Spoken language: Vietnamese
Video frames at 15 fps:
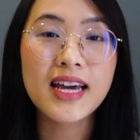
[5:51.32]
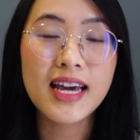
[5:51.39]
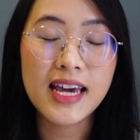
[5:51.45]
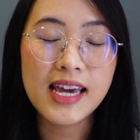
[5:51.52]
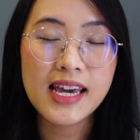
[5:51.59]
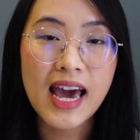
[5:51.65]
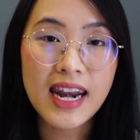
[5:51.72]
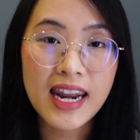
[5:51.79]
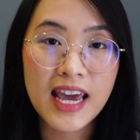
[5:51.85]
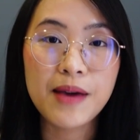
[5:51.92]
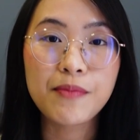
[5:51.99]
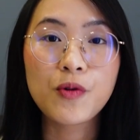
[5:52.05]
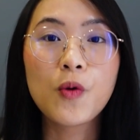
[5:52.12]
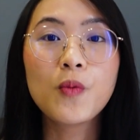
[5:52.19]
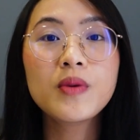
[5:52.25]
thì anh
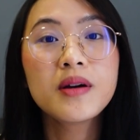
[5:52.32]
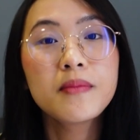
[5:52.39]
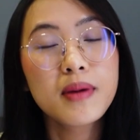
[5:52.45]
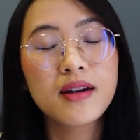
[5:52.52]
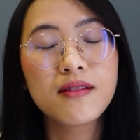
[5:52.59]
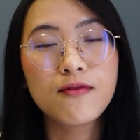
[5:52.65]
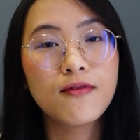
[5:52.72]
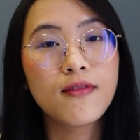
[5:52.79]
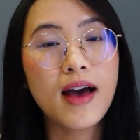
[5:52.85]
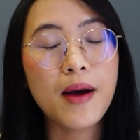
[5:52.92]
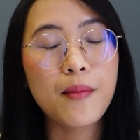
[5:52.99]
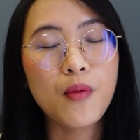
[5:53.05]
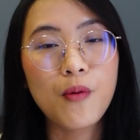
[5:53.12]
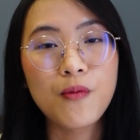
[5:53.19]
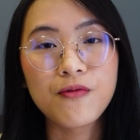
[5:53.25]
Hiệp cũng như mình
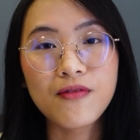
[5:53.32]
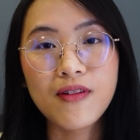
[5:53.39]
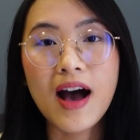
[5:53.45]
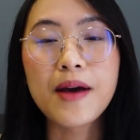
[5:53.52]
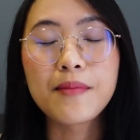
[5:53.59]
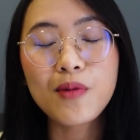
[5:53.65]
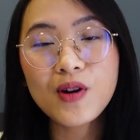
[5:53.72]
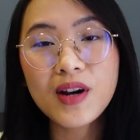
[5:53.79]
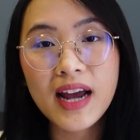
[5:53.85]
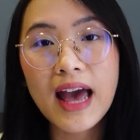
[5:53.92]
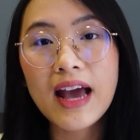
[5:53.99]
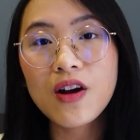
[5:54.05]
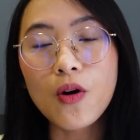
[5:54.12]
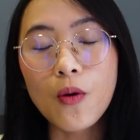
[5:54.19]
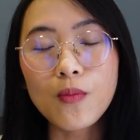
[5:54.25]
và một vài mốt
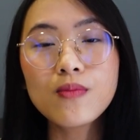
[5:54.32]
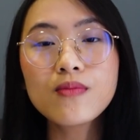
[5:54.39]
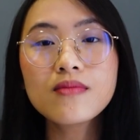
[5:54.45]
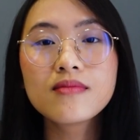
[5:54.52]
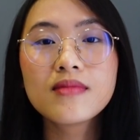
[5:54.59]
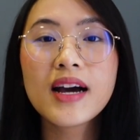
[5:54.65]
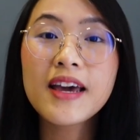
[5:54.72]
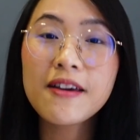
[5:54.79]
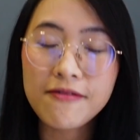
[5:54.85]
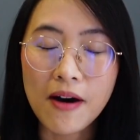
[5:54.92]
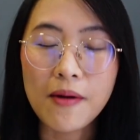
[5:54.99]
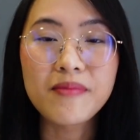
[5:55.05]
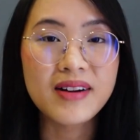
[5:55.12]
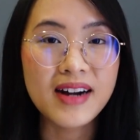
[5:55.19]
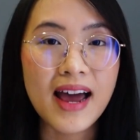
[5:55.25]
khác cũng hy
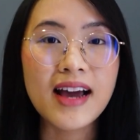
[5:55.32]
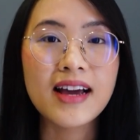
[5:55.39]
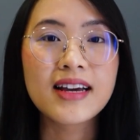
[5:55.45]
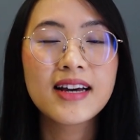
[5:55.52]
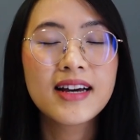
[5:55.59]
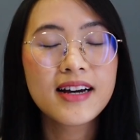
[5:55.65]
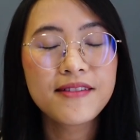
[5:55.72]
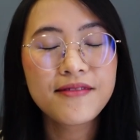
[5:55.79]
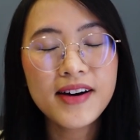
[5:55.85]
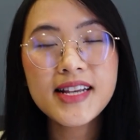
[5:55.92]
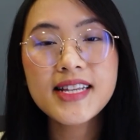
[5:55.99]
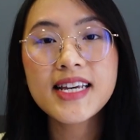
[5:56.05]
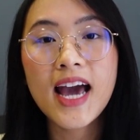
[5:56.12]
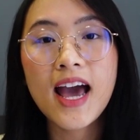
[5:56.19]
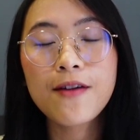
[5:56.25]
vọng rằng với
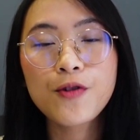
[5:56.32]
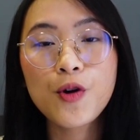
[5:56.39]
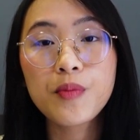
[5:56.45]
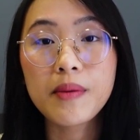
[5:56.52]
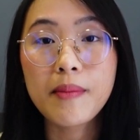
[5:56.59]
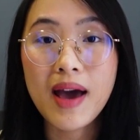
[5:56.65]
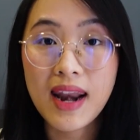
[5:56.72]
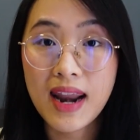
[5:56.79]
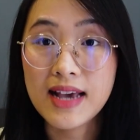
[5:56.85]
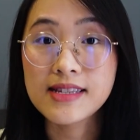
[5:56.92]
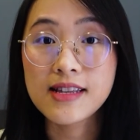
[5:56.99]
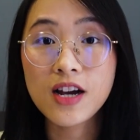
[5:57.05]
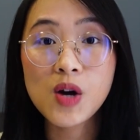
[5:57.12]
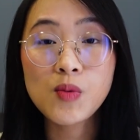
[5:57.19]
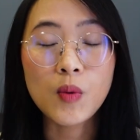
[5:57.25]
chiếc iPhone 13 này
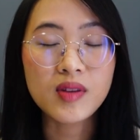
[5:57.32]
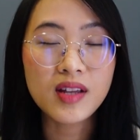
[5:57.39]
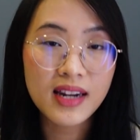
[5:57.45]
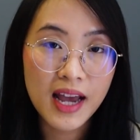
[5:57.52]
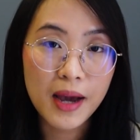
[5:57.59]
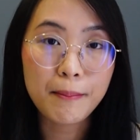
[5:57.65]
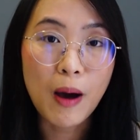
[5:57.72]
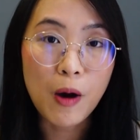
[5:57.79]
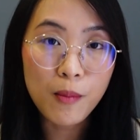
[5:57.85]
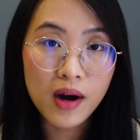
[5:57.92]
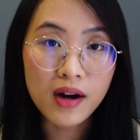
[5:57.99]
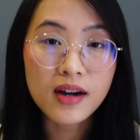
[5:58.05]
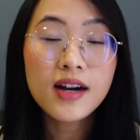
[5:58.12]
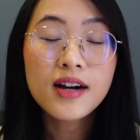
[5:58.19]
sẽ có một tính năng bảo mật